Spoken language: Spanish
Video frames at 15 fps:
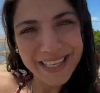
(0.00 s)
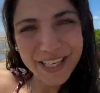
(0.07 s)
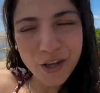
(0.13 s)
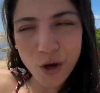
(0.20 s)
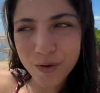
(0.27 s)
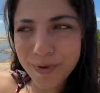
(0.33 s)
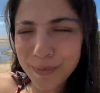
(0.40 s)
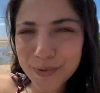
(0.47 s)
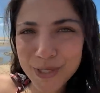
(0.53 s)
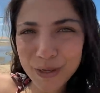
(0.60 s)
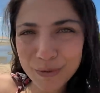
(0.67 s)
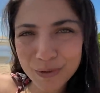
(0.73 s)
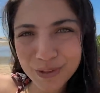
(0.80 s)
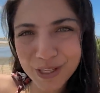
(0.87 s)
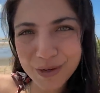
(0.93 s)
Y hoy vamos a
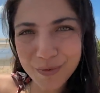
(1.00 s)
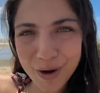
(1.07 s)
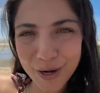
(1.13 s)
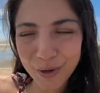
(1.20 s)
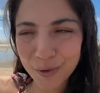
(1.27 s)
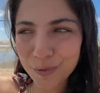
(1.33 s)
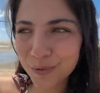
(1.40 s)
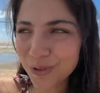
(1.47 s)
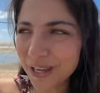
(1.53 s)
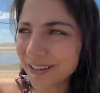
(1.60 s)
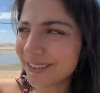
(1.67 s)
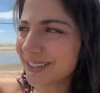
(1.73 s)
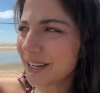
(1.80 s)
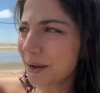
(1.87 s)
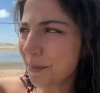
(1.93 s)
continuar
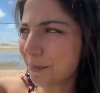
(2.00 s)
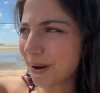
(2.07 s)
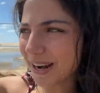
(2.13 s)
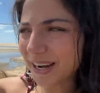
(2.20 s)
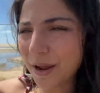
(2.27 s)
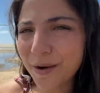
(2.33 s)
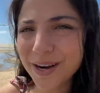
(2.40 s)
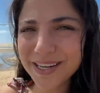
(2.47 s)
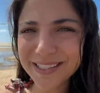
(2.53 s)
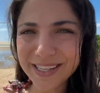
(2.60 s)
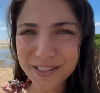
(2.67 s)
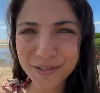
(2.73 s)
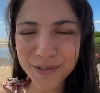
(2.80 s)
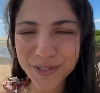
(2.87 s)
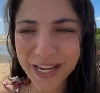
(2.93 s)
ruta. Barra de
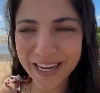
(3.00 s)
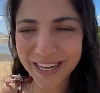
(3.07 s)
Balizas nos ha